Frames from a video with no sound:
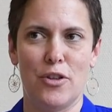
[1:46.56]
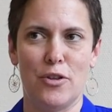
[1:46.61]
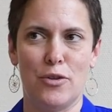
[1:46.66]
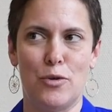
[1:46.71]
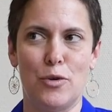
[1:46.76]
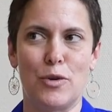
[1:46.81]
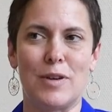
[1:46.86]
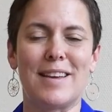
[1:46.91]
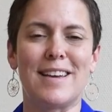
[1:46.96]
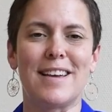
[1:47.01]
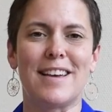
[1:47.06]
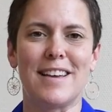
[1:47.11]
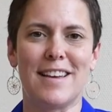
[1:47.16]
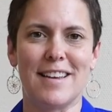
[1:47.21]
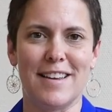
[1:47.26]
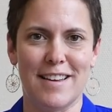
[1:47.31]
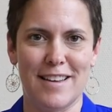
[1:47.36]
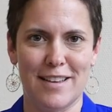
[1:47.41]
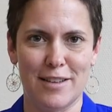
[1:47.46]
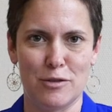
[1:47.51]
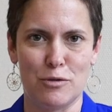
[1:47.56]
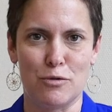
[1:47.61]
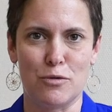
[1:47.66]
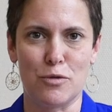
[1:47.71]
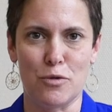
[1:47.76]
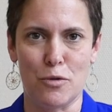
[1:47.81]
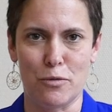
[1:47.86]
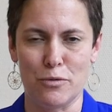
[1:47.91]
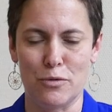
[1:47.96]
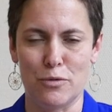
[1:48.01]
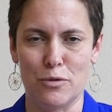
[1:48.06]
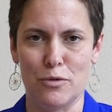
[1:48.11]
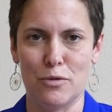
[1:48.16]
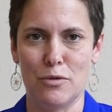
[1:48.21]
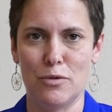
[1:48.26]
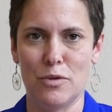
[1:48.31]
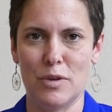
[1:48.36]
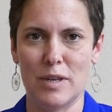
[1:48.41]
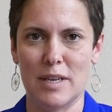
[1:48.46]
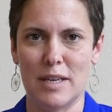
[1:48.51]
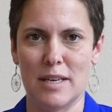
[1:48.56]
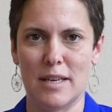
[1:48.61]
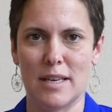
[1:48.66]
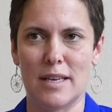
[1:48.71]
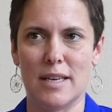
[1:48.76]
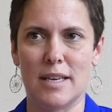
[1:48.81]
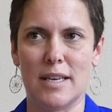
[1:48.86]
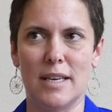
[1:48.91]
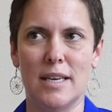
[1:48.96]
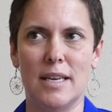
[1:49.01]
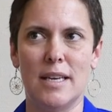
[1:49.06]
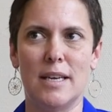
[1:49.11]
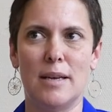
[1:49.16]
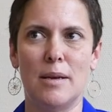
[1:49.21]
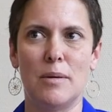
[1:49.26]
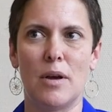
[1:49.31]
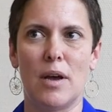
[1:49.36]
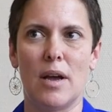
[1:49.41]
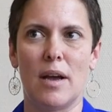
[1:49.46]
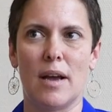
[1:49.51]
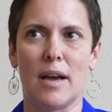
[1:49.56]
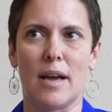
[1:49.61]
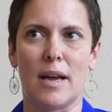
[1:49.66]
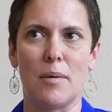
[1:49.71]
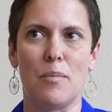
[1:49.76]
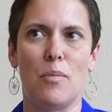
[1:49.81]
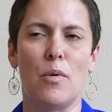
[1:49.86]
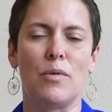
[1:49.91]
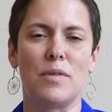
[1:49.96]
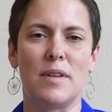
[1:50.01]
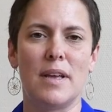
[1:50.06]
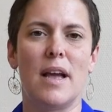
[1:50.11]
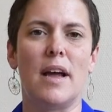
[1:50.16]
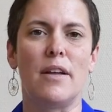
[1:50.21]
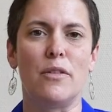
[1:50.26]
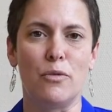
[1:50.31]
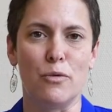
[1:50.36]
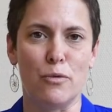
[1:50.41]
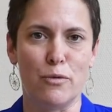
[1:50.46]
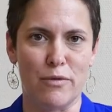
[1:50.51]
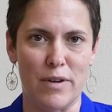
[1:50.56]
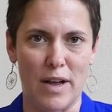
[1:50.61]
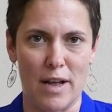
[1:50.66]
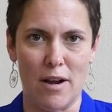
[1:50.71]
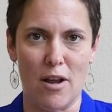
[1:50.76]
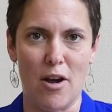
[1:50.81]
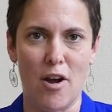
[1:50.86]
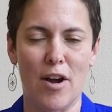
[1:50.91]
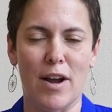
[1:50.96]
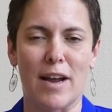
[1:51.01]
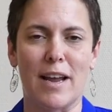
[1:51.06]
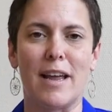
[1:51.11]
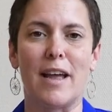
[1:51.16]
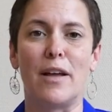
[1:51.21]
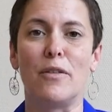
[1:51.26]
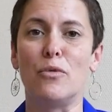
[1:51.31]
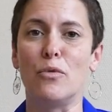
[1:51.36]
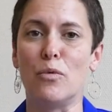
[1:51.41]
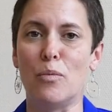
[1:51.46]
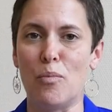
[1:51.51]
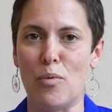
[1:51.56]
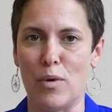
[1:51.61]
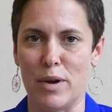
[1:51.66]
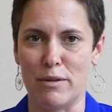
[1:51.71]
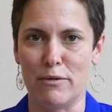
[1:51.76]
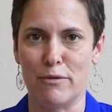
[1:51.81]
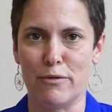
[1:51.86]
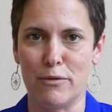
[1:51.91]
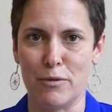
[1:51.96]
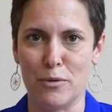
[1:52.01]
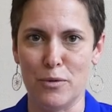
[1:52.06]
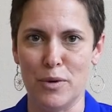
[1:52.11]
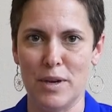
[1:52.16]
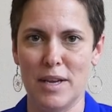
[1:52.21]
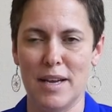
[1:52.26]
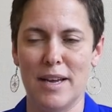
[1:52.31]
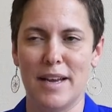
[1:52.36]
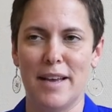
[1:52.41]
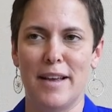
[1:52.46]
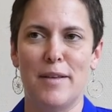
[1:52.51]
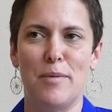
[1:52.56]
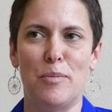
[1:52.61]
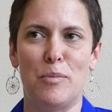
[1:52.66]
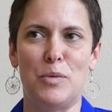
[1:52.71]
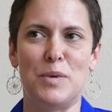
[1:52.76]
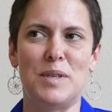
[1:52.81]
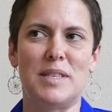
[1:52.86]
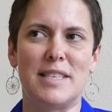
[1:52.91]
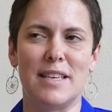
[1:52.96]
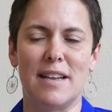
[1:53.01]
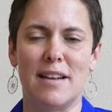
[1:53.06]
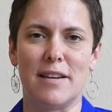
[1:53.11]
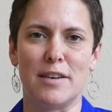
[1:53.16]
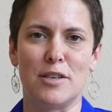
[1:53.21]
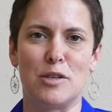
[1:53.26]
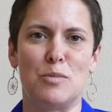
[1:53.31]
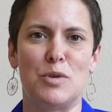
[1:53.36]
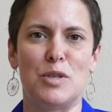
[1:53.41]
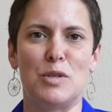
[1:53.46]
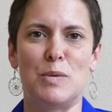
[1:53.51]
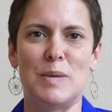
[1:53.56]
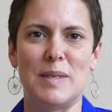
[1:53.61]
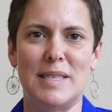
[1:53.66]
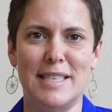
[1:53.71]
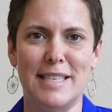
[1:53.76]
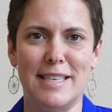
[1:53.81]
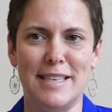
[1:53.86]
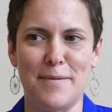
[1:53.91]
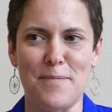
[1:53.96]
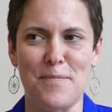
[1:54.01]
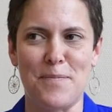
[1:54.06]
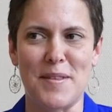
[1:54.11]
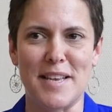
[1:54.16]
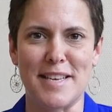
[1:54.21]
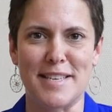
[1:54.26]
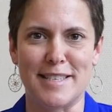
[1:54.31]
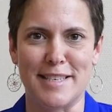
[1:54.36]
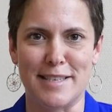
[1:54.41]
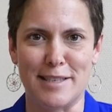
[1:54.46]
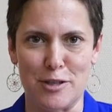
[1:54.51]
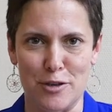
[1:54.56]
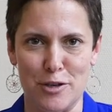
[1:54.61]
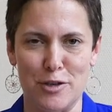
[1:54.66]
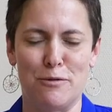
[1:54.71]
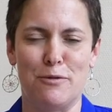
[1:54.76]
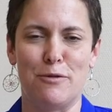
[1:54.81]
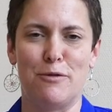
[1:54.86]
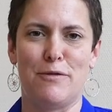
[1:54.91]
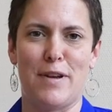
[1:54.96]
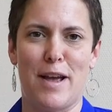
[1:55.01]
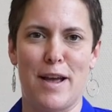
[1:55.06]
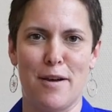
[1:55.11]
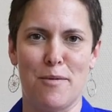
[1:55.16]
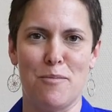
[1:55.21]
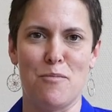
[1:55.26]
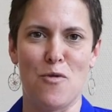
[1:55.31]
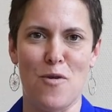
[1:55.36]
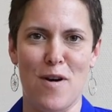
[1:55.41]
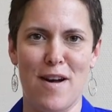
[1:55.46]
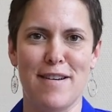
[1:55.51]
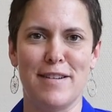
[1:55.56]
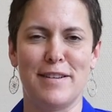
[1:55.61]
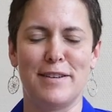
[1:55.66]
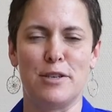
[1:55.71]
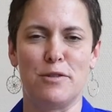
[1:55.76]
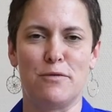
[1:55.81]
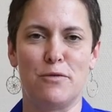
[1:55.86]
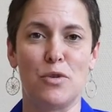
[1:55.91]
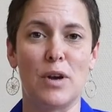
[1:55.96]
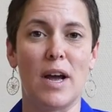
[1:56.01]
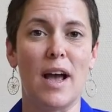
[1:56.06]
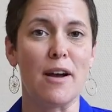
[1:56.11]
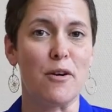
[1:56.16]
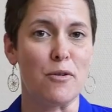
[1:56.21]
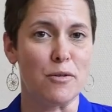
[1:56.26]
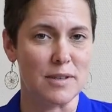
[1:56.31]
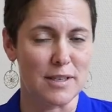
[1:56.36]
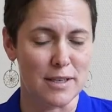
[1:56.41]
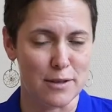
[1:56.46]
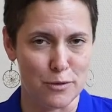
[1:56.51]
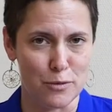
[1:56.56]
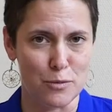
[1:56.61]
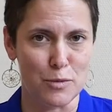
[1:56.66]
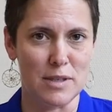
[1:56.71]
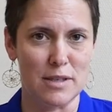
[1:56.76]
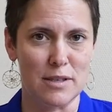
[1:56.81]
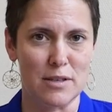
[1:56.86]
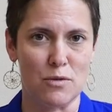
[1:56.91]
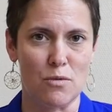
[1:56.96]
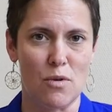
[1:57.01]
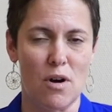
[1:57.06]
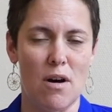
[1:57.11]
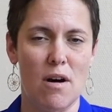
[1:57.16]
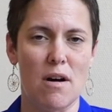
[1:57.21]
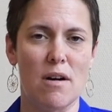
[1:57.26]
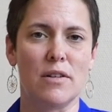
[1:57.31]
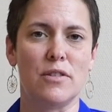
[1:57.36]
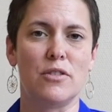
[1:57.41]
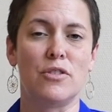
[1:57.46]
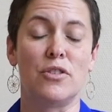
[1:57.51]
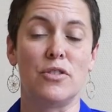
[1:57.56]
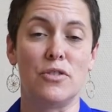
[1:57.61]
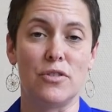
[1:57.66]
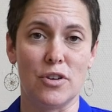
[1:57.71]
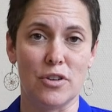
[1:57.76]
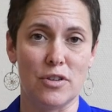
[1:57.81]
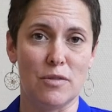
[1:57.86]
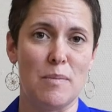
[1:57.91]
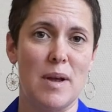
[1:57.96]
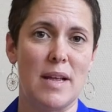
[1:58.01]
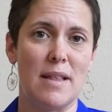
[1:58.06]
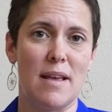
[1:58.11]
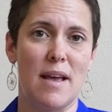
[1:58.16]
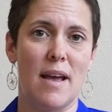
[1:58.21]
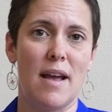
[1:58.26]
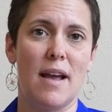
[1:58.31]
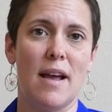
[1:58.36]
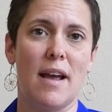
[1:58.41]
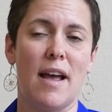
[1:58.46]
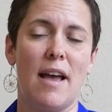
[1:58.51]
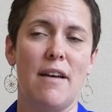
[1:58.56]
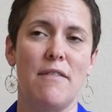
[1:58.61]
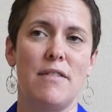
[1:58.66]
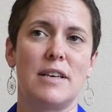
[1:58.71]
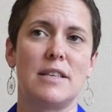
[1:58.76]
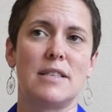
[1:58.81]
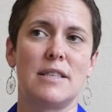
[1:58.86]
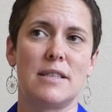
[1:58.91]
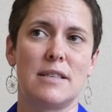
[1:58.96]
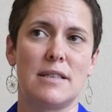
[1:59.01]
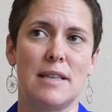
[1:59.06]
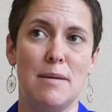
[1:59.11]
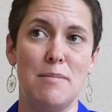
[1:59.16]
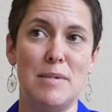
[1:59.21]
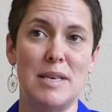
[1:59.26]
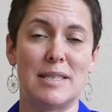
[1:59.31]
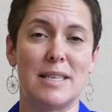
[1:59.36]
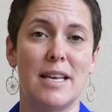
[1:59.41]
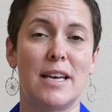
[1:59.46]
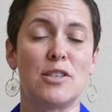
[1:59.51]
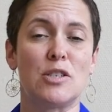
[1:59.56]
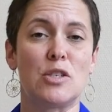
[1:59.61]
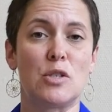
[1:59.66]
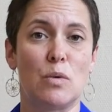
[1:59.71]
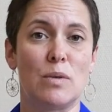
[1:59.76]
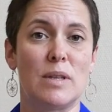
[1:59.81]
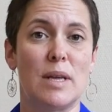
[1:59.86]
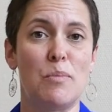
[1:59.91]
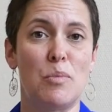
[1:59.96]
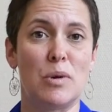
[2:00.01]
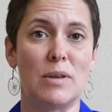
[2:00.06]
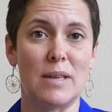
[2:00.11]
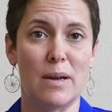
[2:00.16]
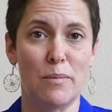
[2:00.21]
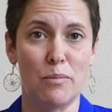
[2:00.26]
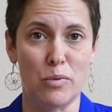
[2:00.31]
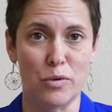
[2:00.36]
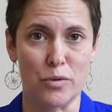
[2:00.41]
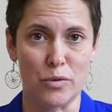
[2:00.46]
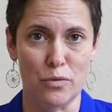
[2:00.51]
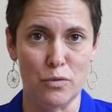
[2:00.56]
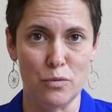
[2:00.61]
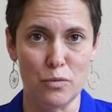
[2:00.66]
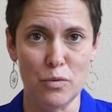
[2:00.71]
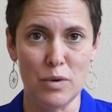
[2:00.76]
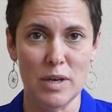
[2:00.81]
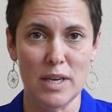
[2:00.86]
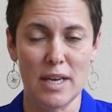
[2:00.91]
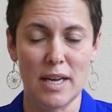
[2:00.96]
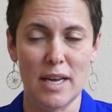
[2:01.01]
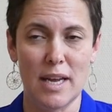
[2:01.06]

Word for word: de créer du contenu qui répondait à nos valeurs et à nos points de vue. Puis c'est là que je me suis dit, c'est ce que je veux faire moi. Je veux raconter nos histoires de notre manière, avec les messages qui sont importants pour nous